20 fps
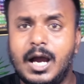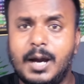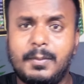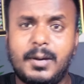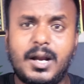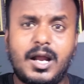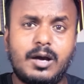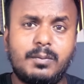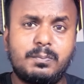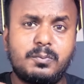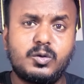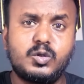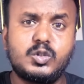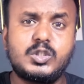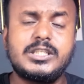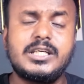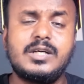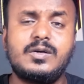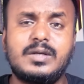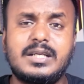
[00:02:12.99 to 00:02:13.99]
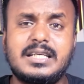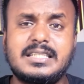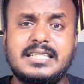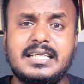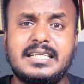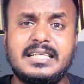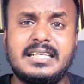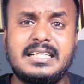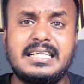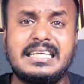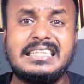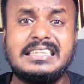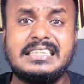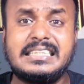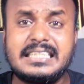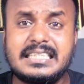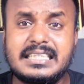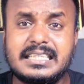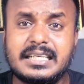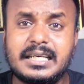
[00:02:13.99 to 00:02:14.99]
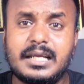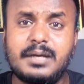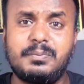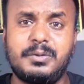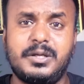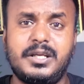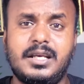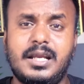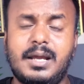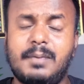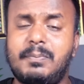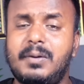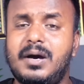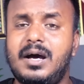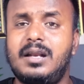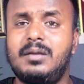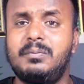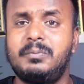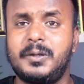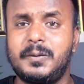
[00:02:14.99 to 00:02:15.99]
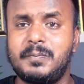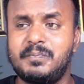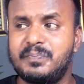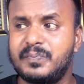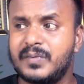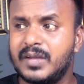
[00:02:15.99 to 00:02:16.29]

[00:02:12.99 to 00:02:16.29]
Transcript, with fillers: हमारा अप्रोच ये होना चाहिए कि जितने भी नेपाल में